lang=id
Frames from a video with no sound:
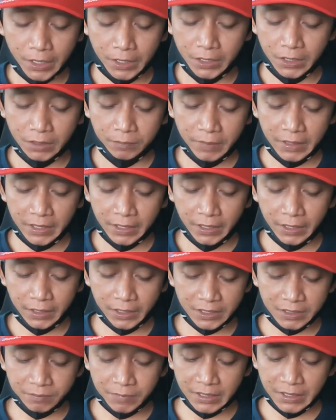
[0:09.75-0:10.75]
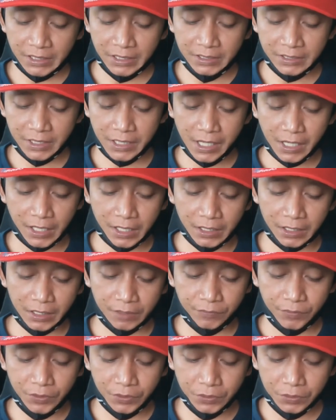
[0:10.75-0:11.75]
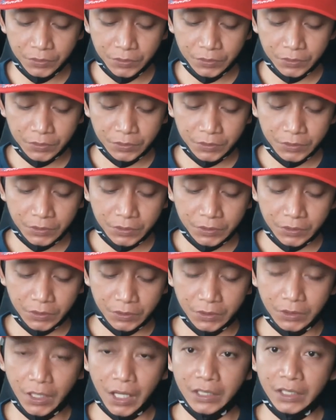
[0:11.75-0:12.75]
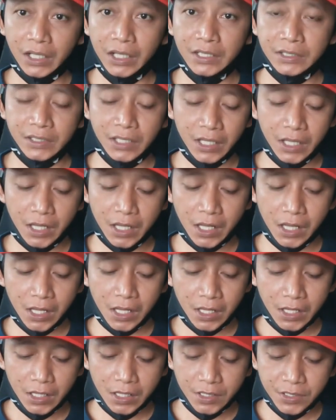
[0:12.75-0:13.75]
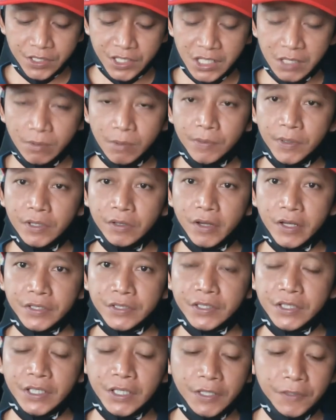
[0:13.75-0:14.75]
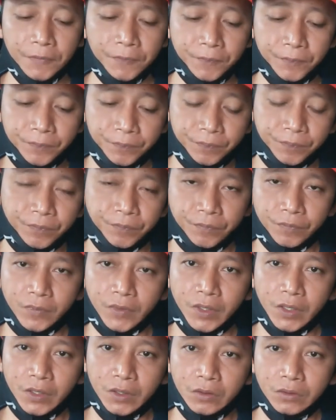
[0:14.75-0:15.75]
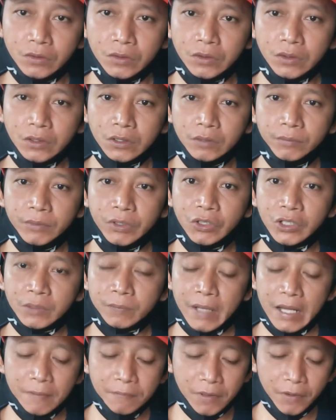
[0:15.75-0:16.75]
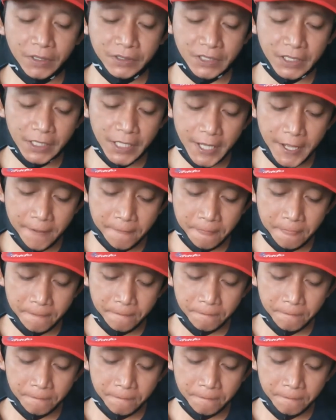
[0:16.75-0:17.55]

e, Pada kesempatan ini saya akan review e, Analisa JBB USD Untuk minggu depan bahwasanya